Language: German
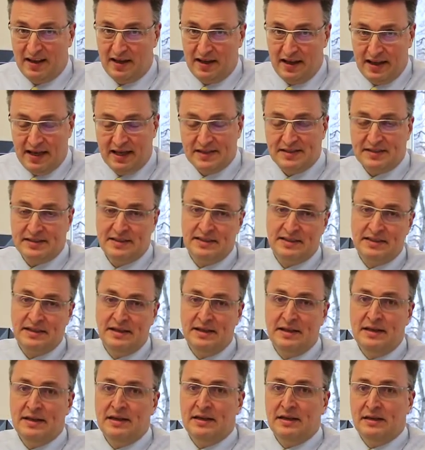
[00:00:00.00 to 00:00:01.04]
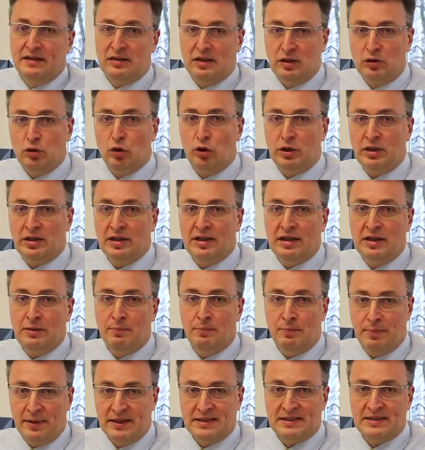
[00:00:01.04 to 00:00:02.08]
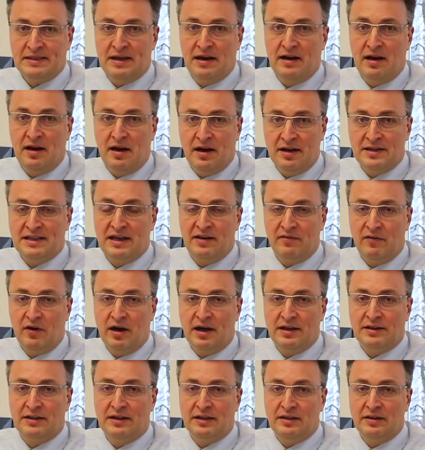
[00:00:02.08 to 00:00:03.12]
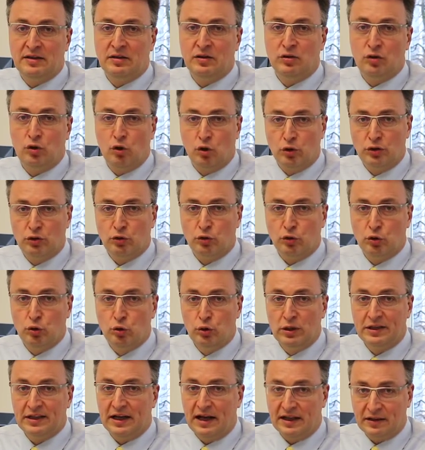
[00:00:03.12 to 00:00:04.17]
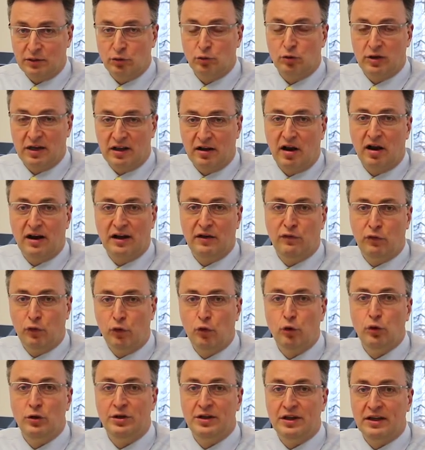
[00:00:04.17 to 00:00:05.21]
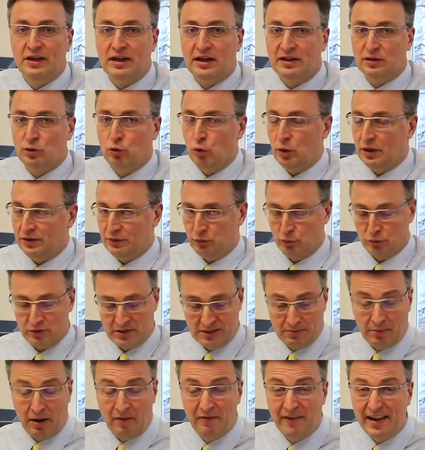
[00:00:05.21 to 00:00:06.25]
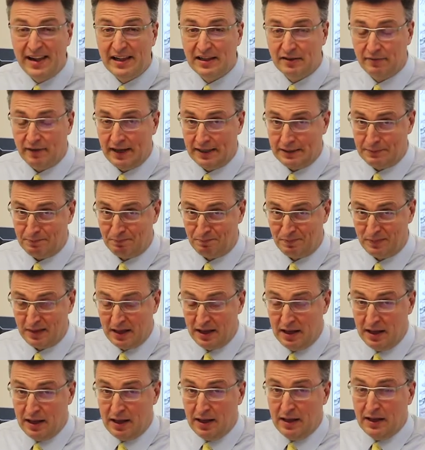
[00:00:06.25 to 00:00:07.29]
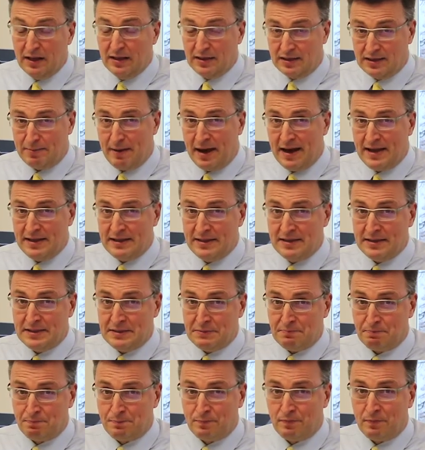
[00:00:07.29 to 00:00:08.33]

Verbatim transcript: Erstens die deutlich besser als erwarteten Konjunkturdaten und gerade Frühindikatoren, und zwar weltweit. Zweitens